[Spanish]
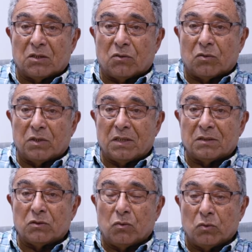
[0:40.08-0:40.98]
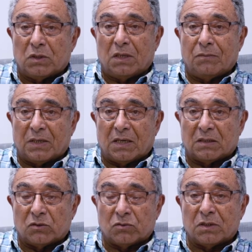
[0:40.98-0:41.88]
psicología es útil para
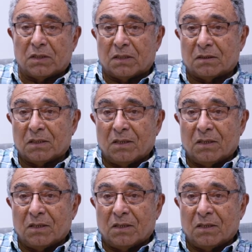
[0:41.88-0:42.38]
la sociedad